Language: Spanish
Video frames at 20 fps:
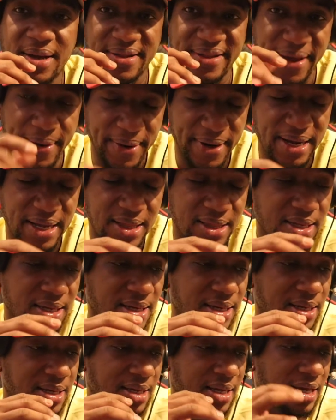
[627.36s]
deberían
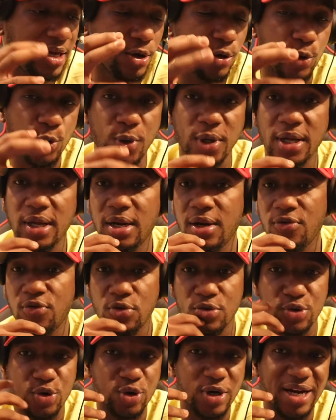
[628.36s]
de incluir
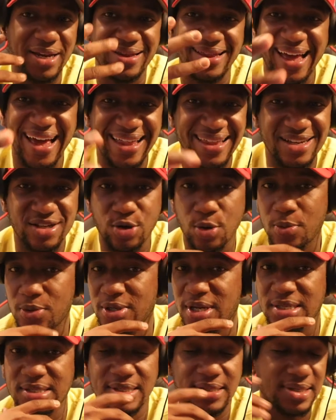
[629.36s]
funcionalidades, cómo
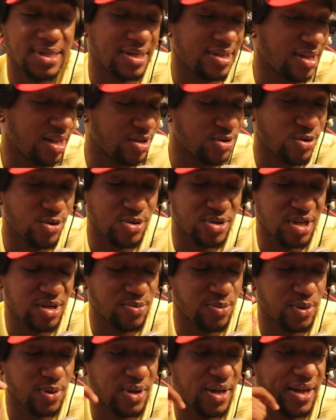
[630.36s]
se hacen ciertas cosas,
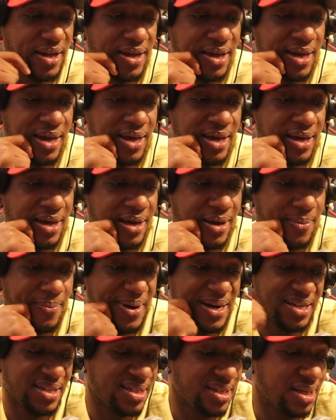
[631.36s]
porque
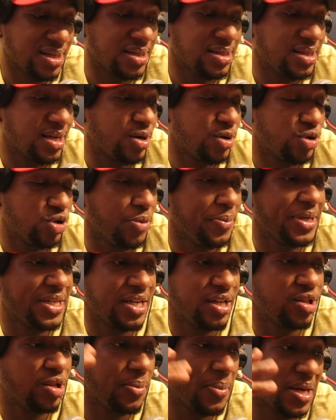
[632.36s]
para ser sincero, yo me
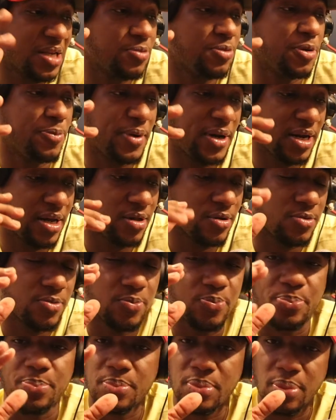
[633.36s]
siento más preparado
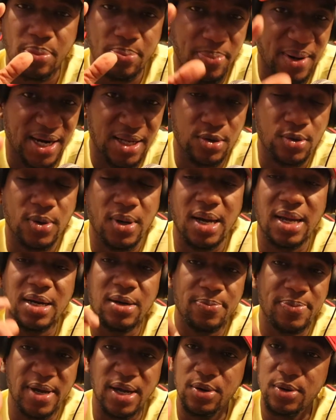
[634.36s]
para tocar
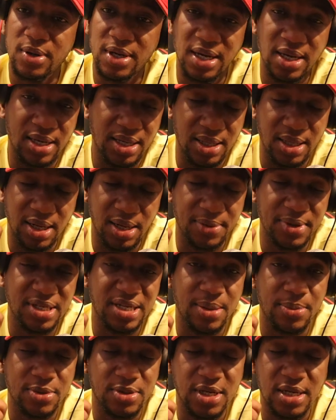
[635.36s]
el piano que
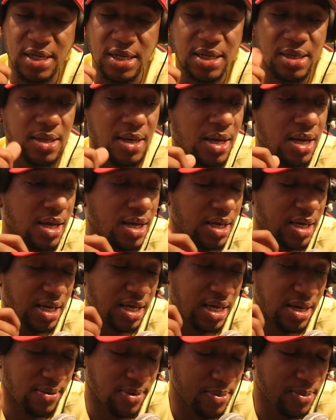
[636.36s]
revisamos ayer y
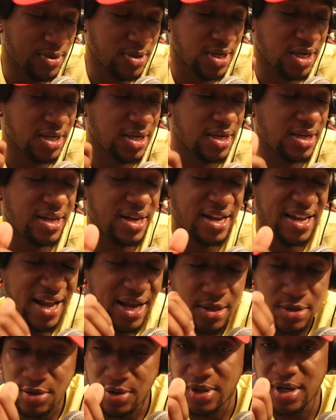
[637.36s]
que vimos ayer y
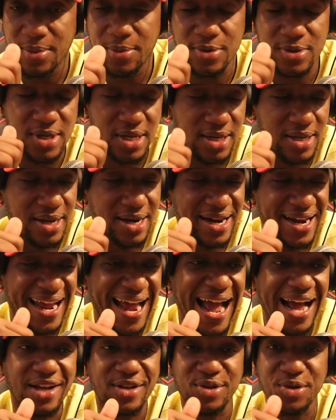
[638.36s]
reaccionamos ayer,
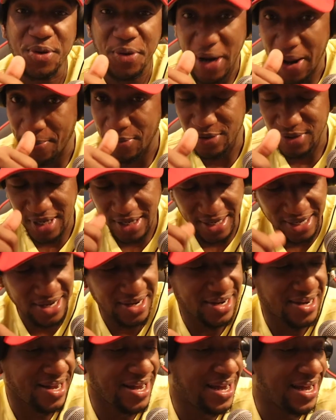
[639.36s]
reaccionamos
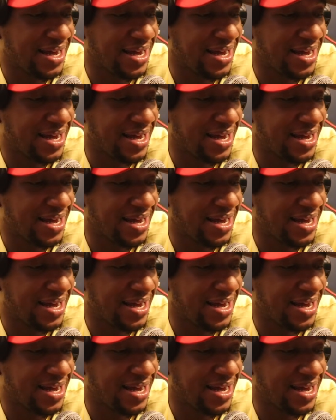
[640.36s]
ayer